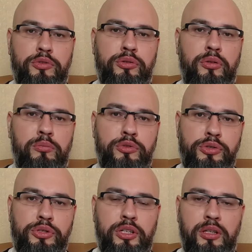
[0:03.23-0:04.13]
что
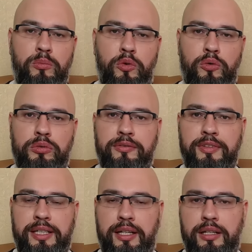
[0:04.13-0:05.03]
мужчины могут
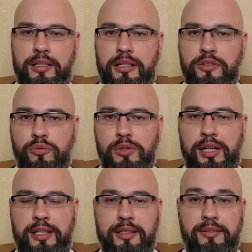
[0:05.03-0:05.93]
выехать из
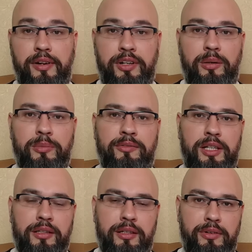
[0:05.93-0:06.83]
Украины во время
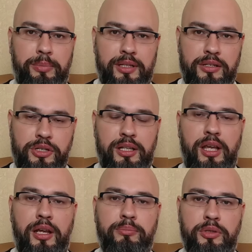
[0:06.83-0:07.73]
военного
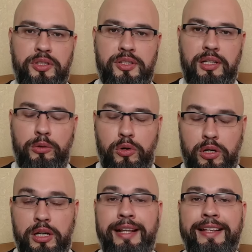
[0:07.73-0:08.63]
положения под залог.